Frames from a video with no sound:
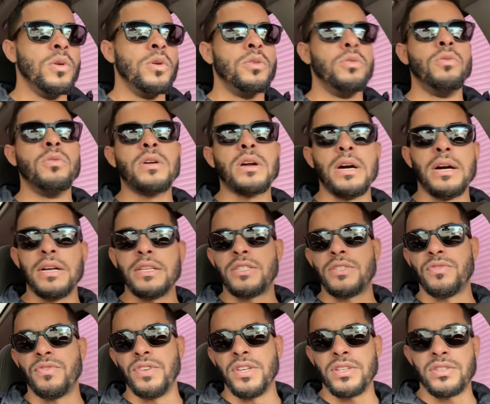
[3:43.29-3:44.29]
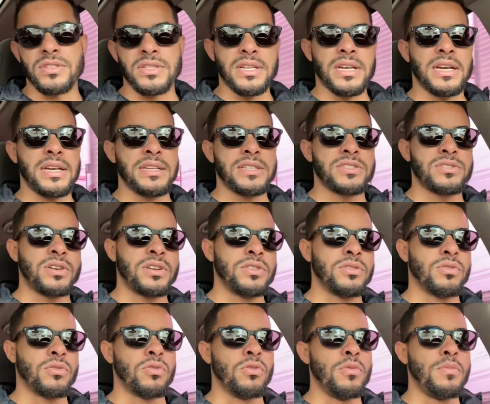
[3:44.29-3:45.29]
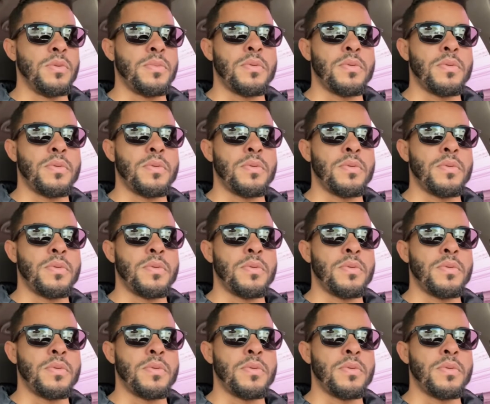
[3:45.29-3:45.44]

nunca antes visto na história do clube,